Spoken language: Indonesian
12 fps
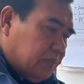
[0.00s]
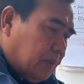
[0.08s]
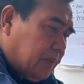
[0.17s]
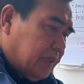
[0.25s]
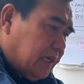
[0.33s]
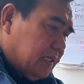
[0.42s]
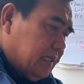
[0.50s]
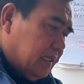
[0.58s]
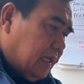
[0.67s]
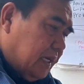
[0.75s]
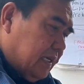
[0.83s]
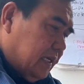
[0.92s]
fermentasi
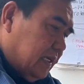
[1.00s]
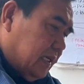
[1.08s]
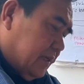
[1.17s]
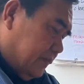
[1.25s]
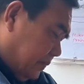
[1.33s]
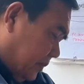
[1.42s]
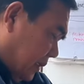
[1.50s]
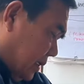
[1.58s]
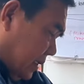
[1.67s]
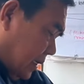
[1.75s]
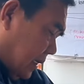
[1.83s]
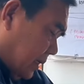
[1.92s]
kita ini.
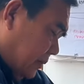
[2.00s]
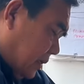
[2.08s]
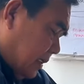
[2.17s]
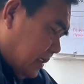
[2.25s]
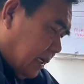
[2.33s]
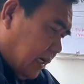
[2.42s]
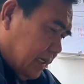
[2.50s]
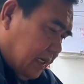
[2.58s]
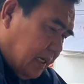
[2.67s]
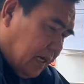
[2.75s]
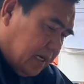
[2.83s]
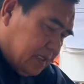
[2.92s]
Nah, mungkin
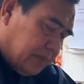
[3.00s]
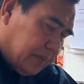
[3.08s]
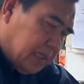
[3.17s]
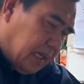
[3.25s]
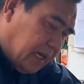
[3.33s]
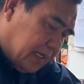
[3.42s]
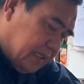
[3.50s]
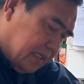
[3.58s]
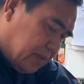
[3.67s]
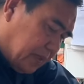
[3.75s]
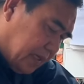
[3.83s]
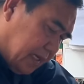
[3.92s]
caranya adalah seperti
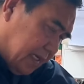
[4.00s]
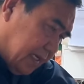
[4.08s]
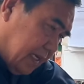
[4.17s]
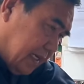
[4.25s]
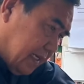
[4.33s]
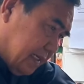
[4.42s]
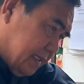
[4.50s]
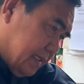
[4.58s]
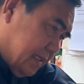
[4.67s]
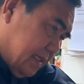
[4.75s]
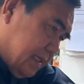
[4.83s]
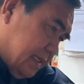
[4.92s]
aerasi seperti ini ya.
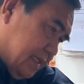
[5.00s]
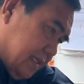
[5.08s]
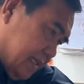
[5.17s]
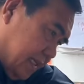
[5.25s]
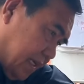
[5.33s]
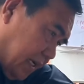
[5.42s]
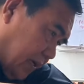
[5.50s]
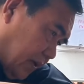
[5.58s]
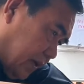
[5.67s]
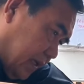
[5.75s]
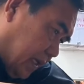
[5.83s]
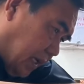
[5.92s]
Jadi
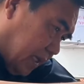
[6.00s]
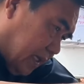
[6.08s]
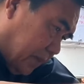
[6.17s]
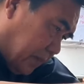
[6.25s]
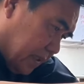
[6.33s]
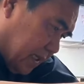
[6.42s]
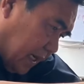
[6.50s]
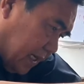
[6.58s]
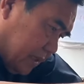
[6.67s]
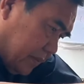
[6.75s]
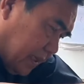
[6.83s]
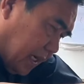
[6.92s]
kalau ini nanti pasti
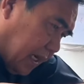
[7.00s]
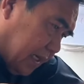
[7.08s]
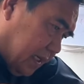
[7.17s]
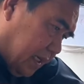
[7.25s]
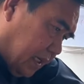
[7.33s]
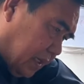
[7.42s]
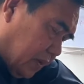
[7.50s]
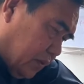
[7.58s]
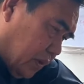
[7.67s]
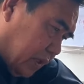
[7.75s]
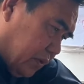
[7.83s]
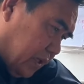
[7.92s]
akan sebentar lagi atau
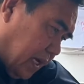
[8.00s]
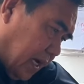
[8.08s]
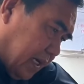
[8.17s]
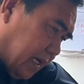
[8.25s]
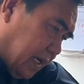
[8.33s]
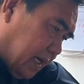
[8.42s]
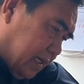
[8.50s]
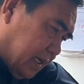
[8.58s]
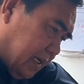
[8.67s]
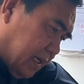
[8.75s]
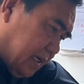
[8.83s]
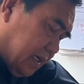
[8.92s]
dua atau tiga hari
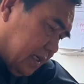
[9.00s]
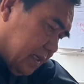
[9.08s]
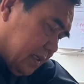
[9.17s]
lagi